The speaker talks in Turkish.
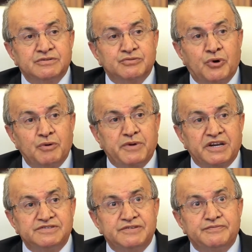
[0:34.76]

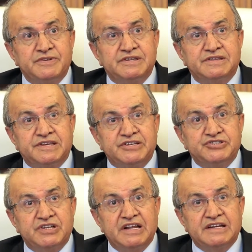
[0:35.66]
Kooperatifin
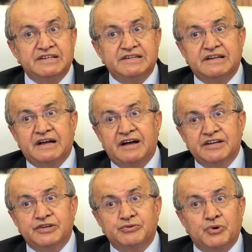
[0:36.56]
kişilerin
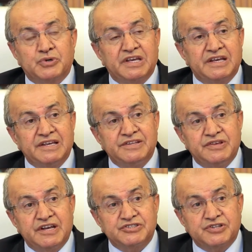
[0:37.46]
hangi konuya
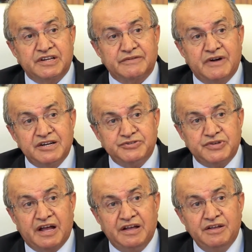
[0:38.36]
ihtiyaçları
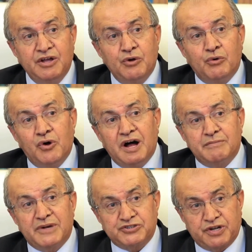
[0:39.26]
varsa o
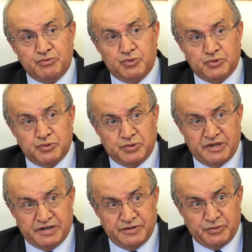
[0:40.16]
amaçla
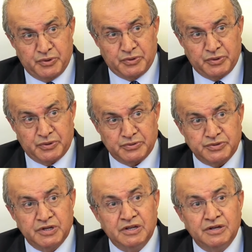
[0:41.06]
kurduklarını
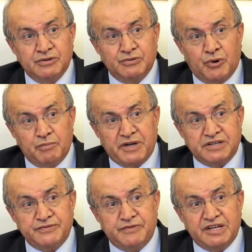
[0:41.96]
görüyoruz.
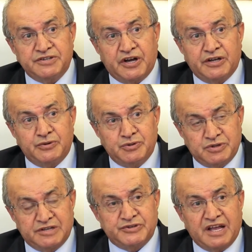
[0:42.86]
Kooperatifler Kanunu
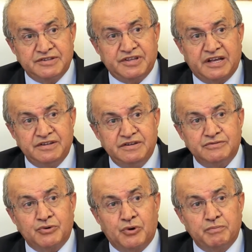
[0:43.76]
da zaten
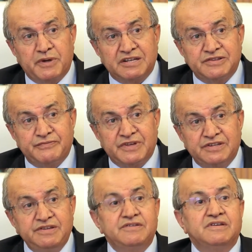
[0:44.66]

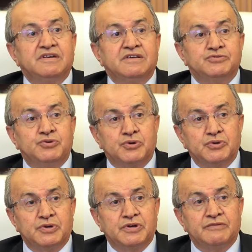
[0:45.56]
kooperatifin
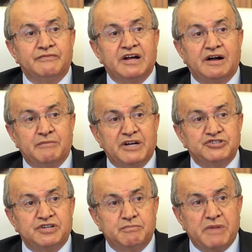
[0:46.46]
türünü ve
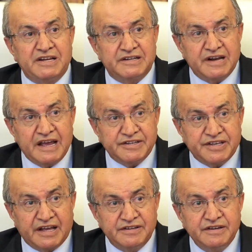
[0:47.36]
amacını
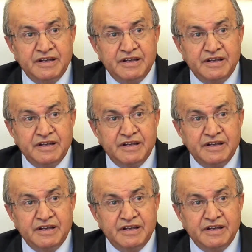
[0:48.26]
belirlerken